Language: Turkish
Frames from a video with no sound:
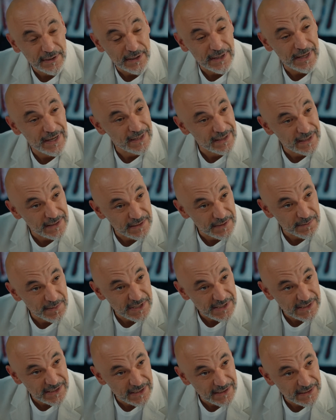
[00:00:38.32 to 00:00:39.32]
Eğer
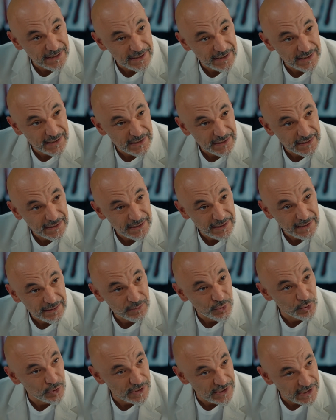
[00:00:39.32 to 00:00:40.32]
getirmezsen
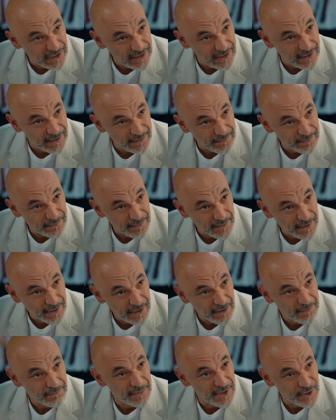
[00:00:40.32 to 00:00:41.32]
polise giderim.
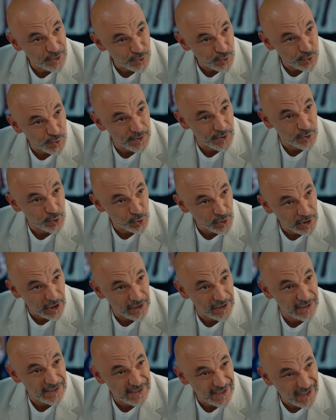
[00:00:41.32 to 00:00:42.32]
500 bin
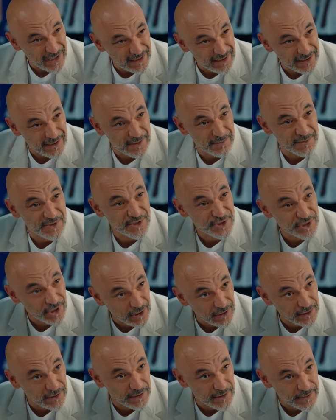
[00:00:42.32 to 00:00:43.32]
dolarlık saatlerimizi
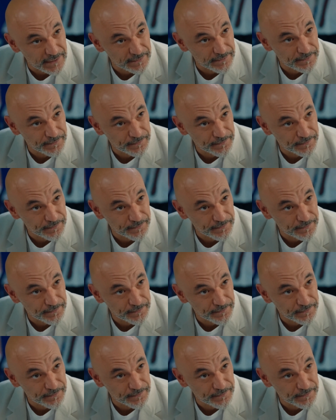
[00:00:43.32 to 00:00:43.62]
çaldı derim.